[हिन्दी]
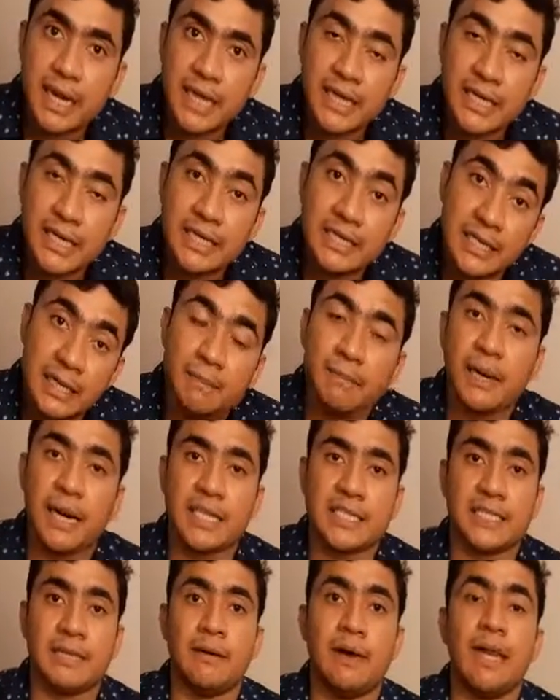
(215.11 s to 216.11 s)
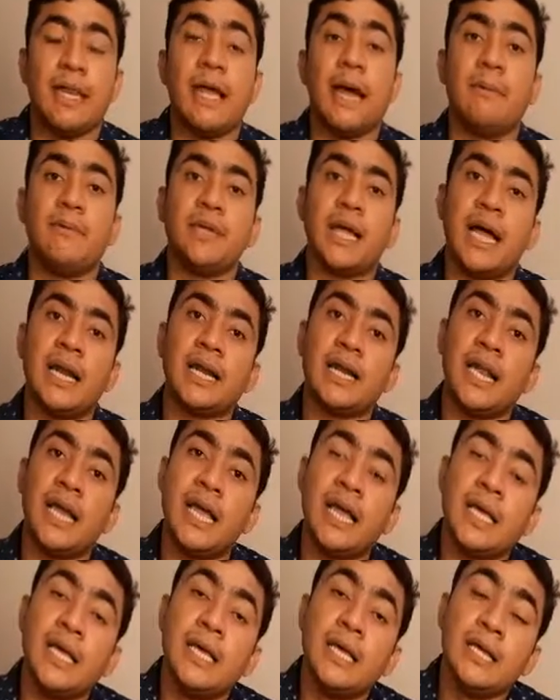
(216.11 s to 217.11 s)
बनाई गई ये बड़ा सवाल है आप जान रहे
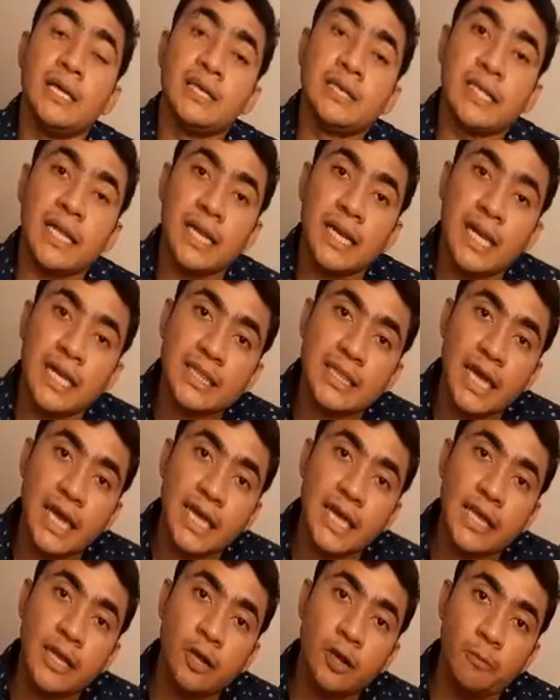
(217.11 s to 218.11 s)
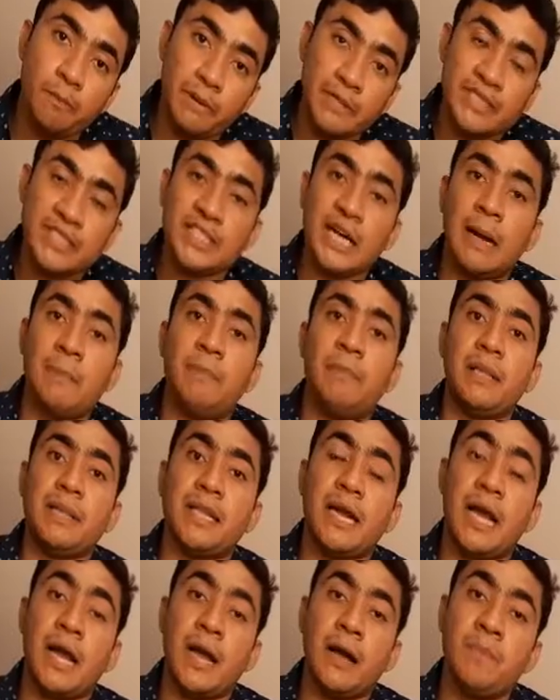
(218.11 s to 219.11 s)
हैं तेरह तारीख को पंजाब
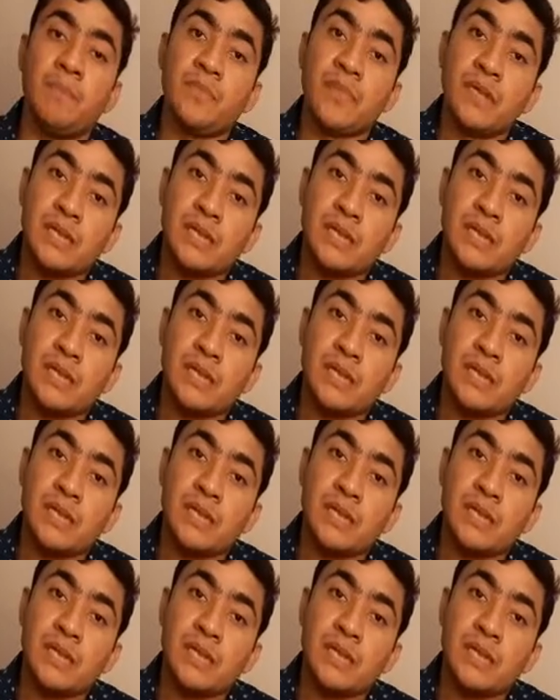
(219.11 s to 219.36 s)
बन रहा